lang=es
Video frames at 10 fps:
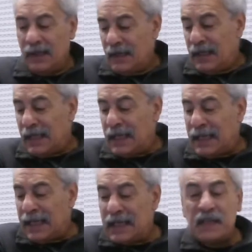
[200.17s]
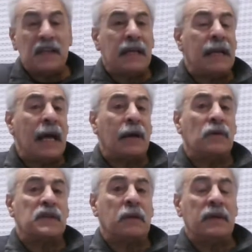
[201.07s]
En el día de ayer, a
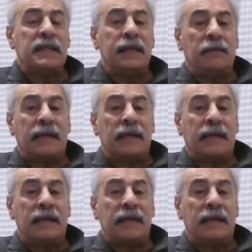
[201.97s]
consecuencia de